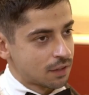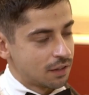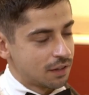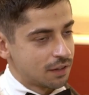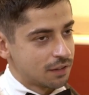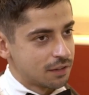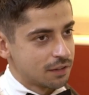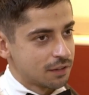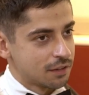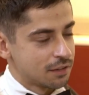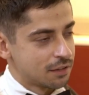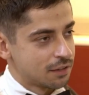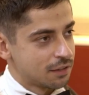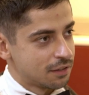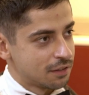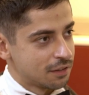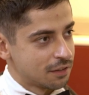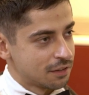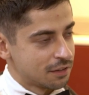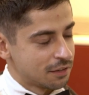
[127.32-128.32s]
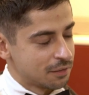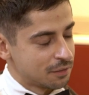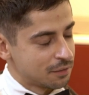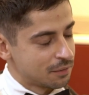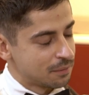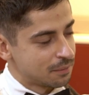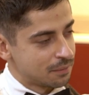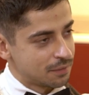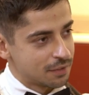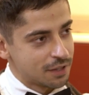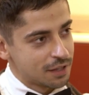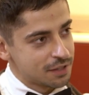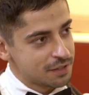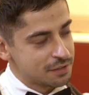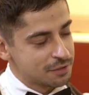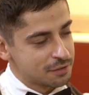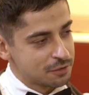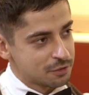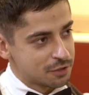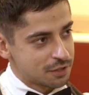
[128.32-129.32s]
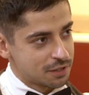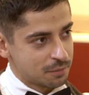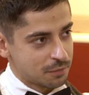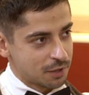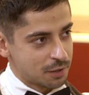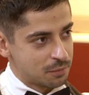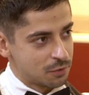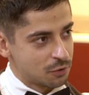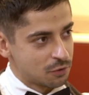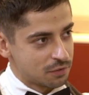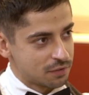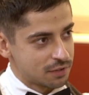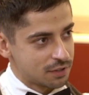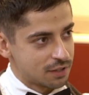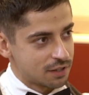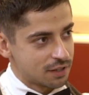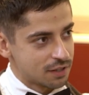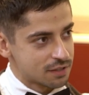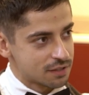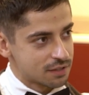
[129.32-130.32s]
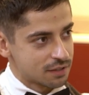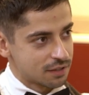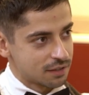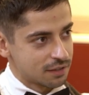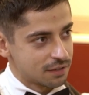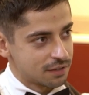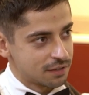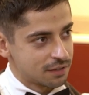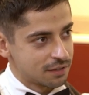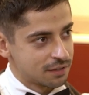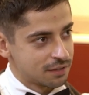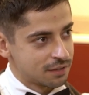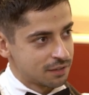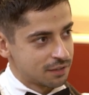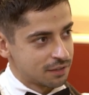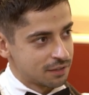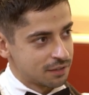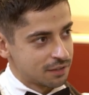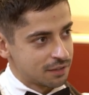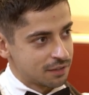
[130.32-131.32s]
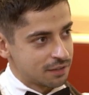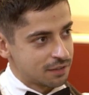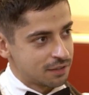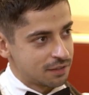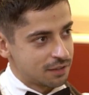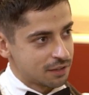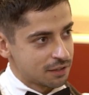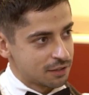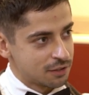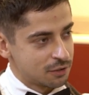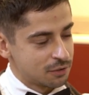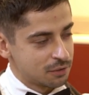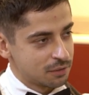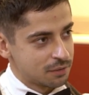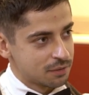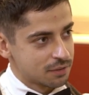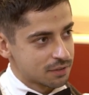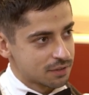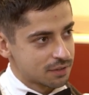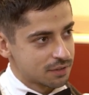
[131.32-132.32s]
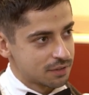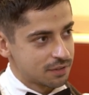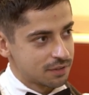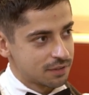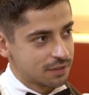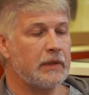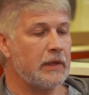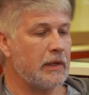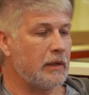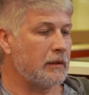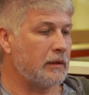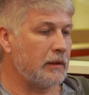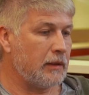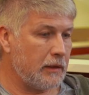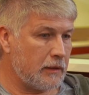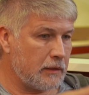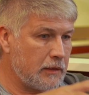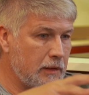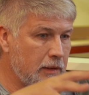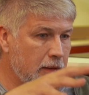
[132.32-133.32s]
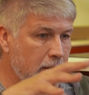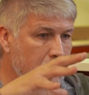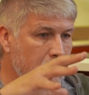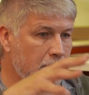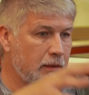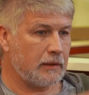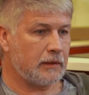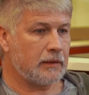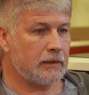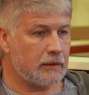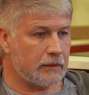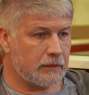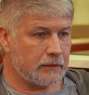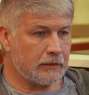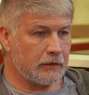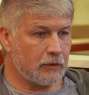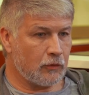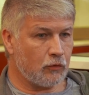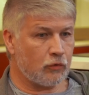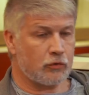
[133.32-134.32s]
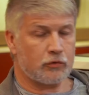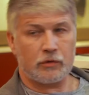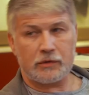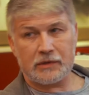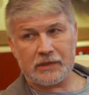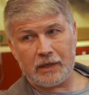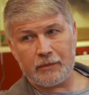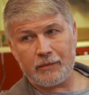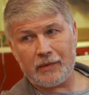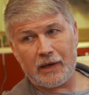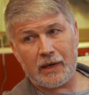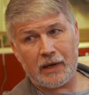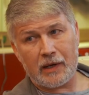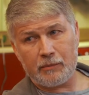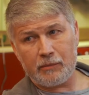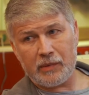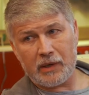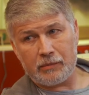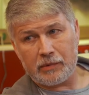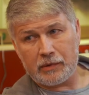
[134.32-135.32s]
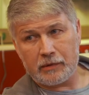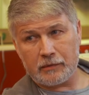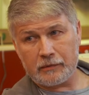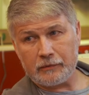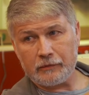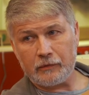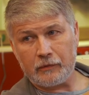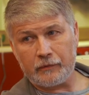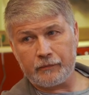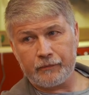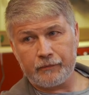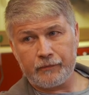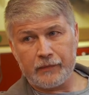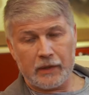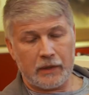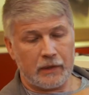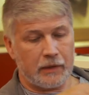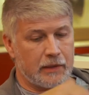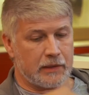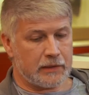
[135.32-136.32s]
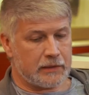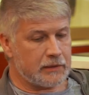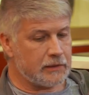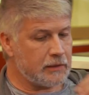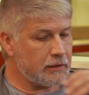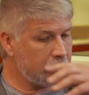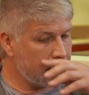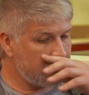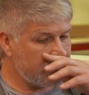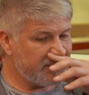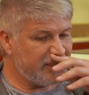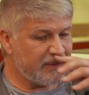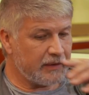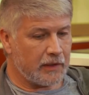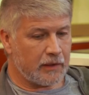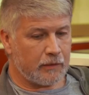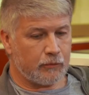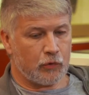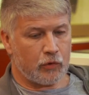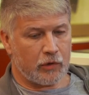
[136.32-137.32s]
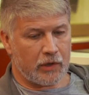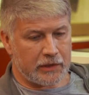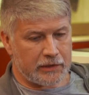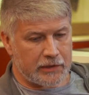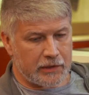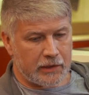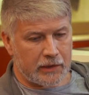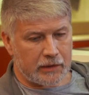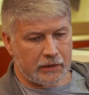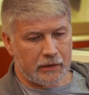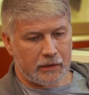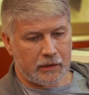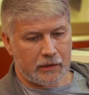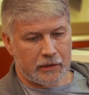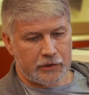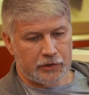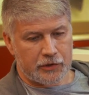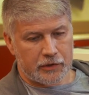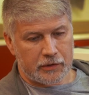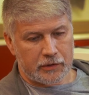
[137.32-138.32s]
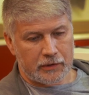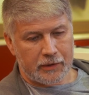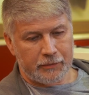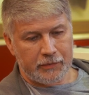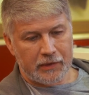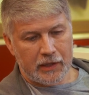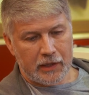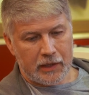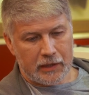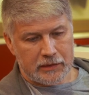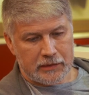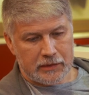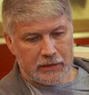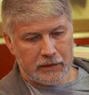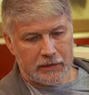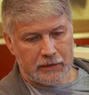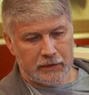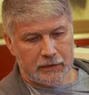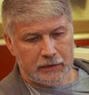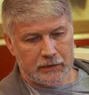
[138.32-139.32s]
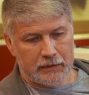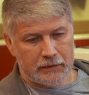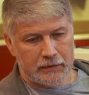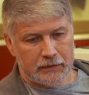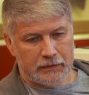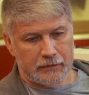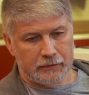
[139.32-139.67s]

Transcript: Это не та случая MyBioFедерация? Не от нее курс? Нет, это э, курс, он сам IBEP. Есть э, Bullhunting International, американская э,